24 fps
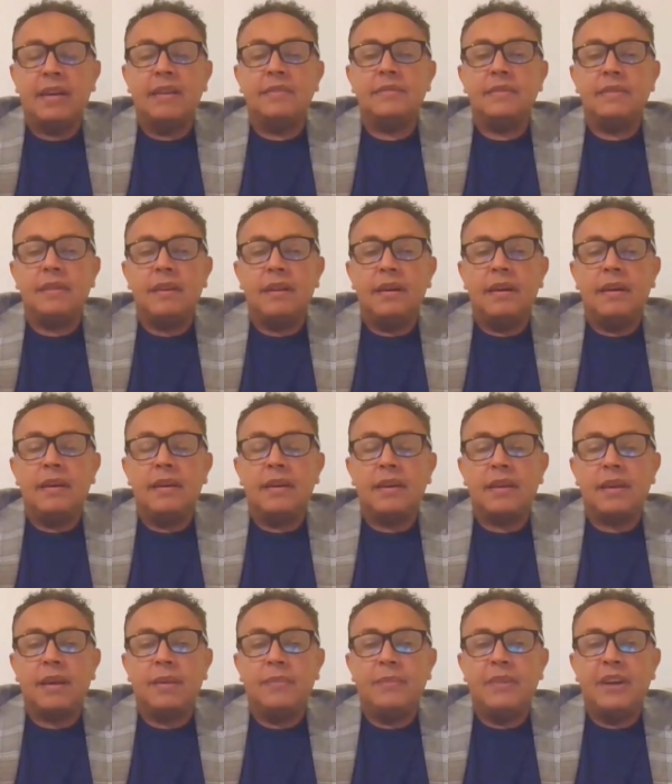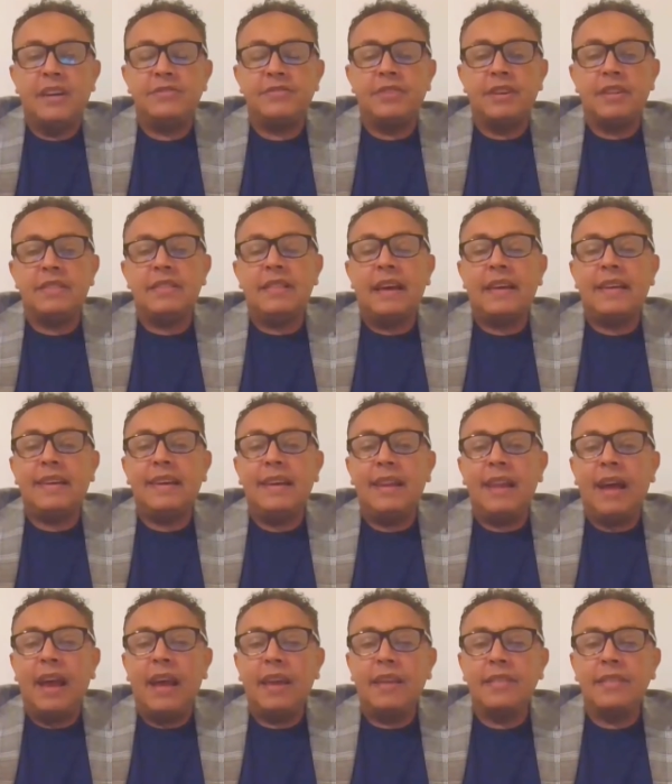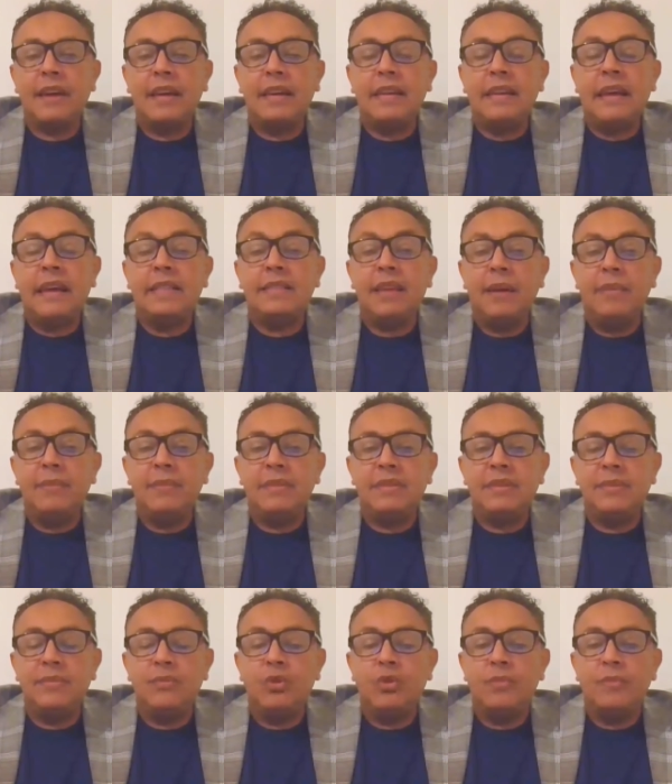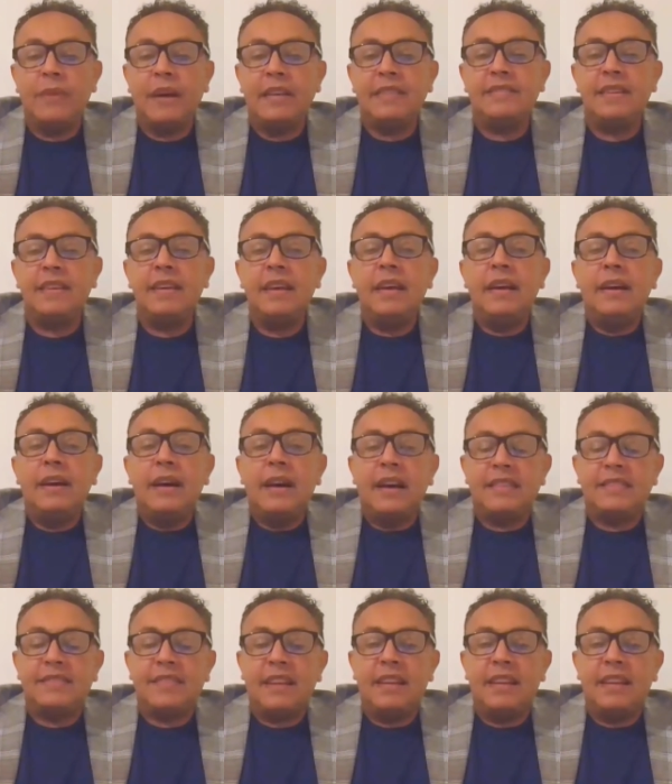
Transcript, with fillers: آه، كما أشرت لكن أيضا الدعم الدبلوماسي السند